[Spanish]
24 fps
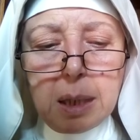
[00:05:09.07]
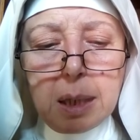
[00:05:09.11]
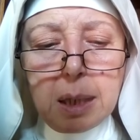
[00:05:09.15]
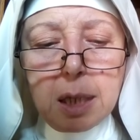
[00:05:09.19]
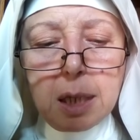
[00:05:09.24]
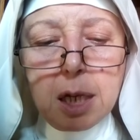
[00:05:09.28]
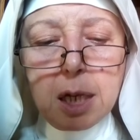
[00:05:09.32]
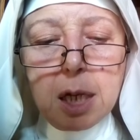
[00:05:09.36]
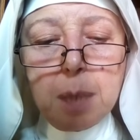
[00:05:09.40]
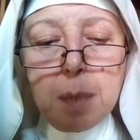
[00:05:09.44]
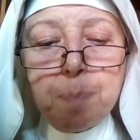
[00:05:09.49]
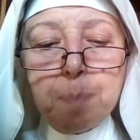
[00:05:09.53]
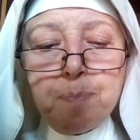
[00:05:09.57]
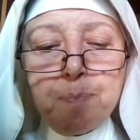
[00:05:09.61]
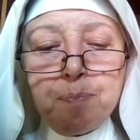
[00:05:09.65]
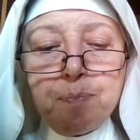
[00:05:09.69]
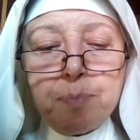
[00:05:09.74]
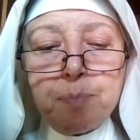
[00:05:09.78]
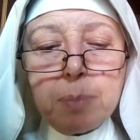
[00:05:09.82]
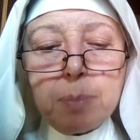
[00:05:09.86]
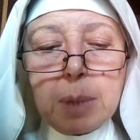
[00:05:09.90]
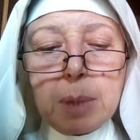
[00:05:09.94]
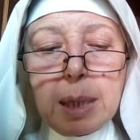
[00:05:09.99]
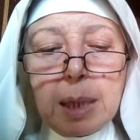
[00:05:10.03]
Y
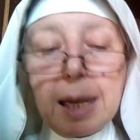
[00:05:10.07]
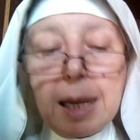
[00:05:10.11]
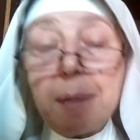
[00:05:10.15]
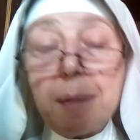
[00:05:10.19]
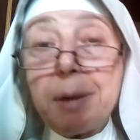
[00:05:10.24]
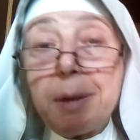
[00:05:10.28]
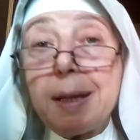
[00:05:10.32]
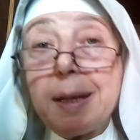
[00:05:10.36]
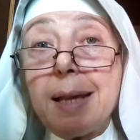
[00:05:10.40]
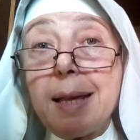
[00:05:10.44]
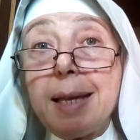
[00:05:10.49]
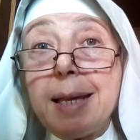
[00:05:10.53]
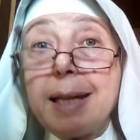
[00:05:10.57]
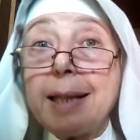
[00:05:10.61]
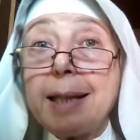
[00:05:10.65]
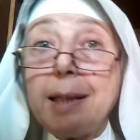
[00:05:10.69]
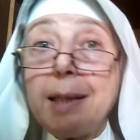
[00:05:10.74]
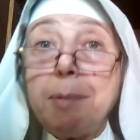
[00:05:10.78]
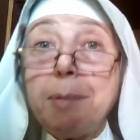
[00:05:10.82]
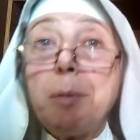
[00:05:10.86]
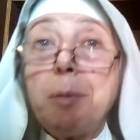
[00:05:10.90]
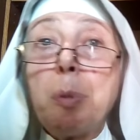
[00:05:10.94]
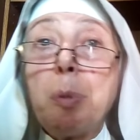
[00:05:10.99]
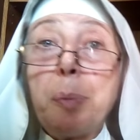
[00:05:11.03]
mm, la verdad es que
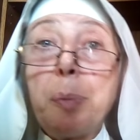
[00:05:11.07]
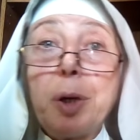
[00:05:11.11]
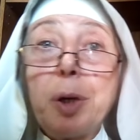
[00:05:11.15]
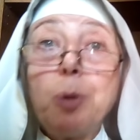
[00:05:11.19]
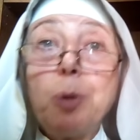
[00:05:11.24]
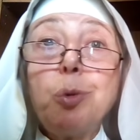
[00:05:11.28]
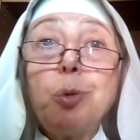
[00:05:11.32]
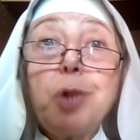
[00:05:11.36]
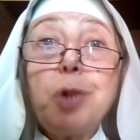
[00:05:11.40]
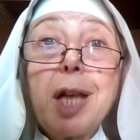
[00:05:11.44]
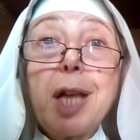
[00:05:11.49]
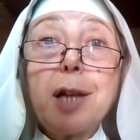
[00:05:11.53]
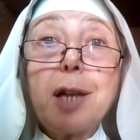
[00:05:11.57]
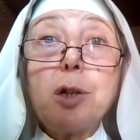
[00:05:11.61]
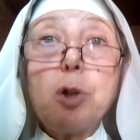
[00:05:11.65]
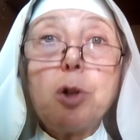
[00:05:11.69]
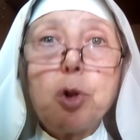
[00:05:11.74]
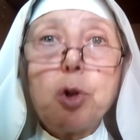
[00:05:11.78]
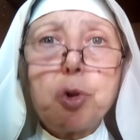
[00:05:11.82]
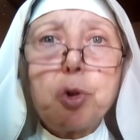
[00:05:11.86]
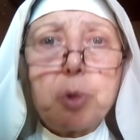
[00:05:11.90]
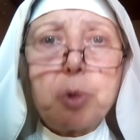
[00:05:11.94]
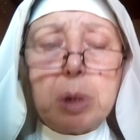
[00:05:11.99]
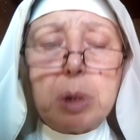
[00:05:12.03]
debemos
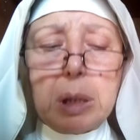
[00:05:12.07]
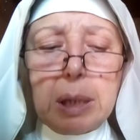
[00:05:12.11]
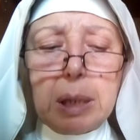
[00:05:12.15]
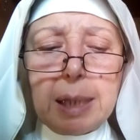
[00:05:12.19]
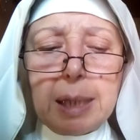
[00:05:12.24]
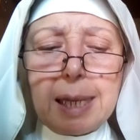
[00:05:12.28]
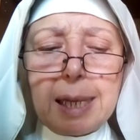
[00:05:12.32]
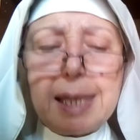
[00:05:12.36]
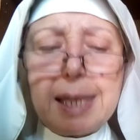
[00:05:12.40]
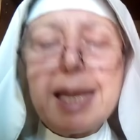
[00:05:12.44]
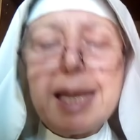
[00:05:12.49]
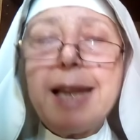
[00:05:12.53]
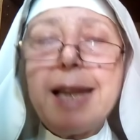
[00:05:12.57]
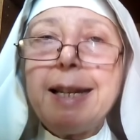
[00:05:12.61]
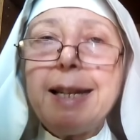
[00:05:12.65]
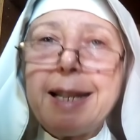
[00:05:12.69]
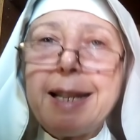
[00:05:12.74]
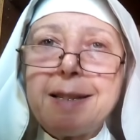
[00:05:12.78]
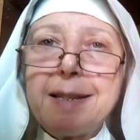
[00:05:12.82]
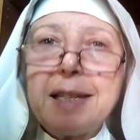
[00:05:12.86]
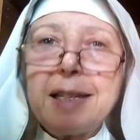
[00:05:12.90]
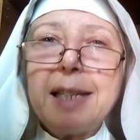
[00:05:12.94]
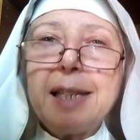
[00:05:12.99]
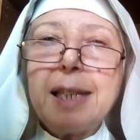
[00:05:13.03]
preguntarnos, ¿quién
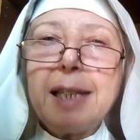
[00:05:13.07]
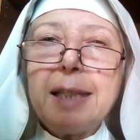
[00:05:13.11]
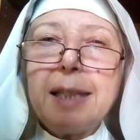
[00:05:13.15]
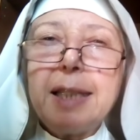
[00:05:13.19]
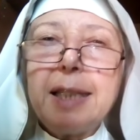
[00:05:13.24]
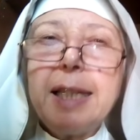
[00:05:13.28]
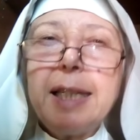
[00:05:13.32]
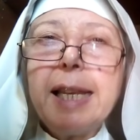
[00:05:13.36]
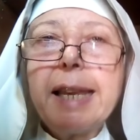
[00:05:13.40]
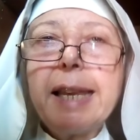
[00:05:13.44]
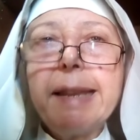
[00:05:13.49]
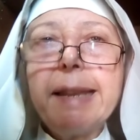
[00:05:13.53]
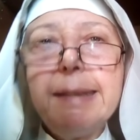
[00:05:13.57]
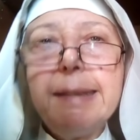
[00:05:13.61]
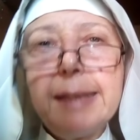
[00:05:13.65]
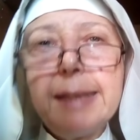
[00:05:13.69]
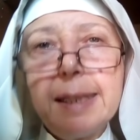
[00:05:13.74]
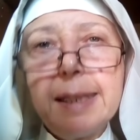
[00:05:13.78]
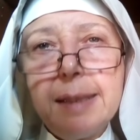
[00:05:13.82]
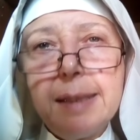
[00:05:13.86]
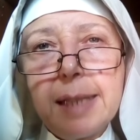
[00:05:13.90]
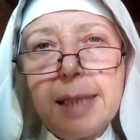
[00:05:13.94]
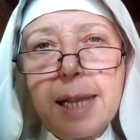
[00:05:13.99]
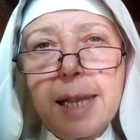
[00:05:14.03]
es el que tiene que
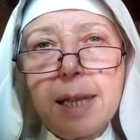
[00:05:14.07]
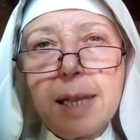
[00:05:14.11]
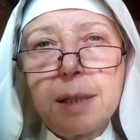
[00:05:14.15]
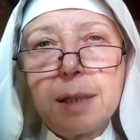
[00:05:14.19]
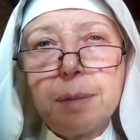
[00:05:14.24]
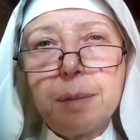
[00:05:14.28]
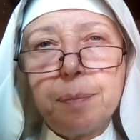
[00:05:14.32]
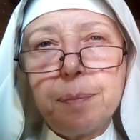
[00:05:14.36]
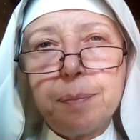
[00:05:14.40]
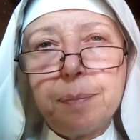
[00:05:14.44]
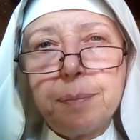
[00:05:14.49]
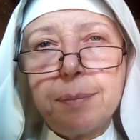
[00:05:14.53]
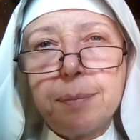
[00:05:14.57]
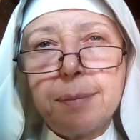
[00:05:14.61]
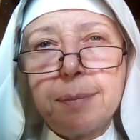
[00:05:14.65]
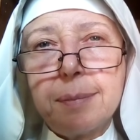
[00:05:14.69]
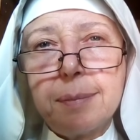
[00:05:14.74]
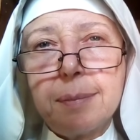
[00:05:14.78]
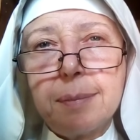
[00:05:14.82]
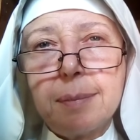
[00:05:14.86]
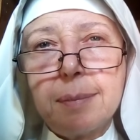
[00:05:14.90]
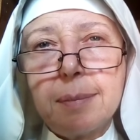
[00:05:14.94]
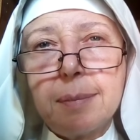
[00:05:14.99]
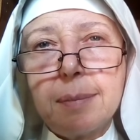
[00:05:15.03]
entender?
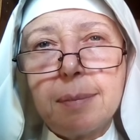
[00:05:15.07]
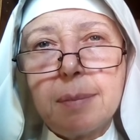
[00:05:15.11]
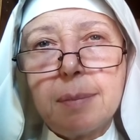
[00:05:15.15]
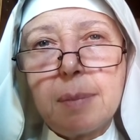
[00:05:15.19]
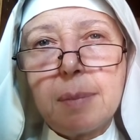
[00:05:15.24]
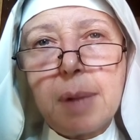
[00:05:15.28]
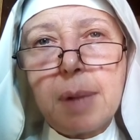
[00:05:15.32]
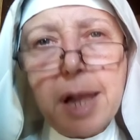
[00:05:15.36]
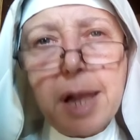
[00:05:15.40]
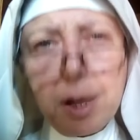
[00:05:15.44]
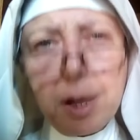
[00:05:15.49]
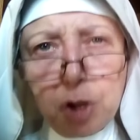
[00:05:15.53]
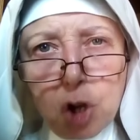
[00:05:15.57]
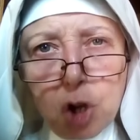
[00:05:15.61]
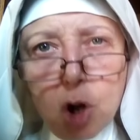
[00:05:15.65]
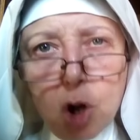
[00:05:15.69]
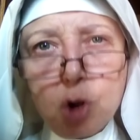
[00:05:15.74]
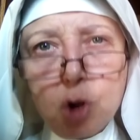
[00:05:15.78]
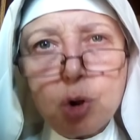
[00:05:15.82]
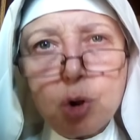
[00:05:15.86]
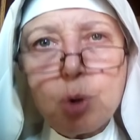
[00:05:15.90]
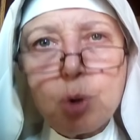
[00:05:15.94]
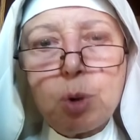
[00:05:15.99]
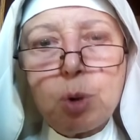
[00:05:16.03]
¿Es
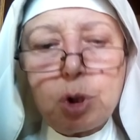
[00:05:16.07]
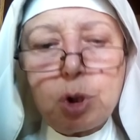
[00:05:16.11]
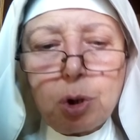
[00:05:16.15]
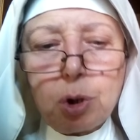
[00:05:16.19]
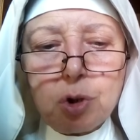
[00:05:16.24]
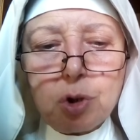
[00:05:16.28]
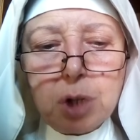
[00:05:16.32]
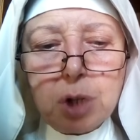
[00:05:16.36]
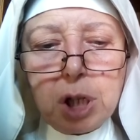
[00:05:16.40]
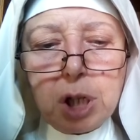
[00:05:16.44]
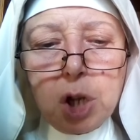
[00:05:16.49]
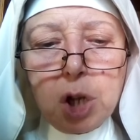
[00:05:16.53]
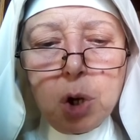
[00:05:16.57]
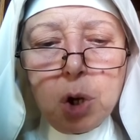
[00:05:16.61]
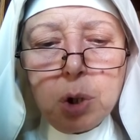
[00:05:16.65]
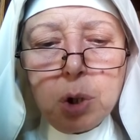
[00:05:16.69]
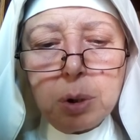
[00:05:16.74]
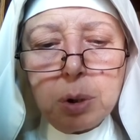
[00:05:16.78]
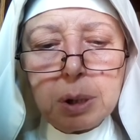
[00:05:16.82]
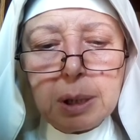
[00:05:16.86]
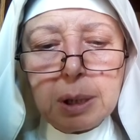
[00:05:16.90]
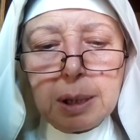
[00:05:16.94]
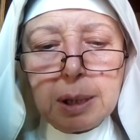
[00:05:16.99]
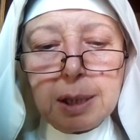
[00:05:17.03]
Dios nuestro
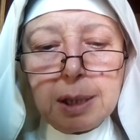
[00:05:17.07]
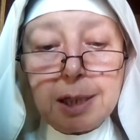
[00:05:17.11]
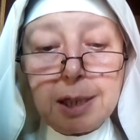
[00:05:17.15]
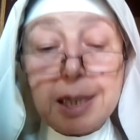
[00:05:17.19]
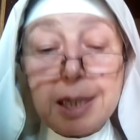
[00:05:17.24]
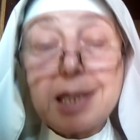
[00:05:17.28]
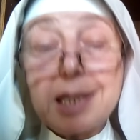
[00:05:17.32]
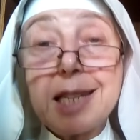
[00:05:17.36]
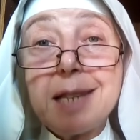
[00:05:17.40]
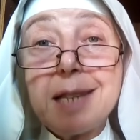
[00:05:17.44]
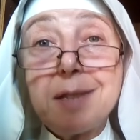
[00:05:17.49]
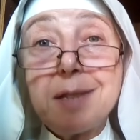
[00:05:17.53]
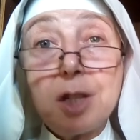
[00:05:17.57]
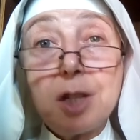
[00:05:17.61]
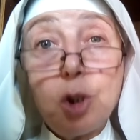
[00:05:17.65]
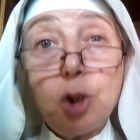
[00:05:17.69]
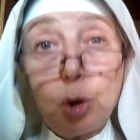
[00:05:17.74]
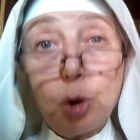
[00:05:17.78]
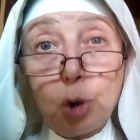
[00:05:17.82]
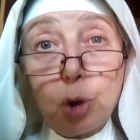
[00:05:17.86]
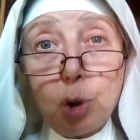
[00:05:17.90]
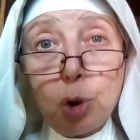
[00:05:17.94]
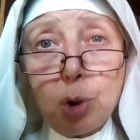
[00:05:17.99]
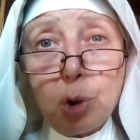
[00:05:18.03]
Señor, que ya
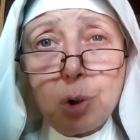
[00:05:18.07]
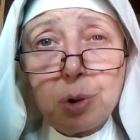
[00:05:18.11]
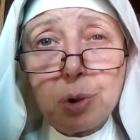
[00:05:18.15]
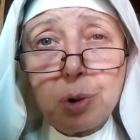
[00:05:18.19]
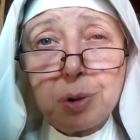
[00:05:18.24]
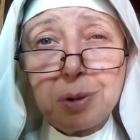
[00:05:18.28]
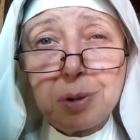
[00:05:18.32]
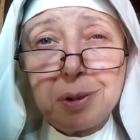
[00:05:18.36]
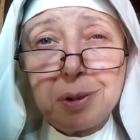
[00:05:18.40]
enseñó todo?